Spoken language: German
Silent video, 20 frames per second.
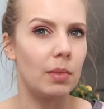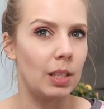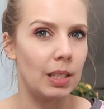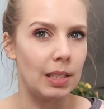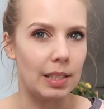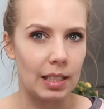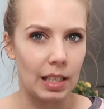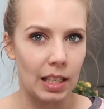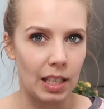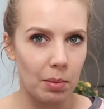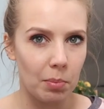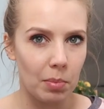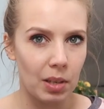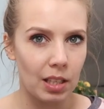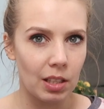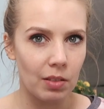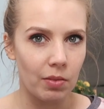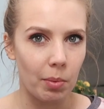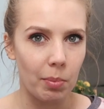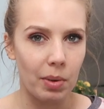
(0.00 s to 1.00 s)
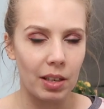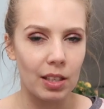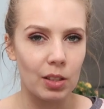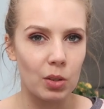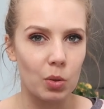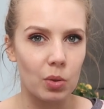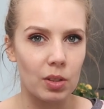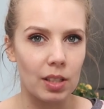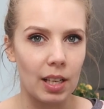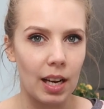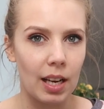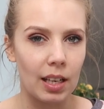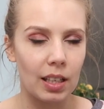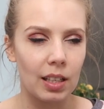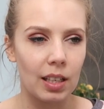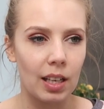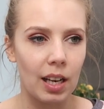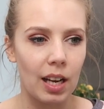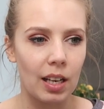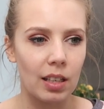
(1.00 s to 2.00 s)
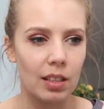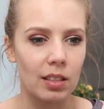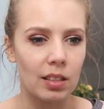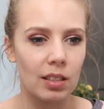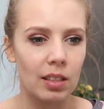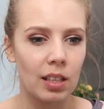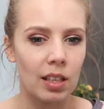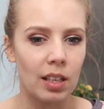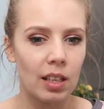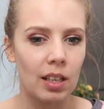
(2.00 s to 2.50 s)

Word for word: sämig, wenn man das so sagen kann.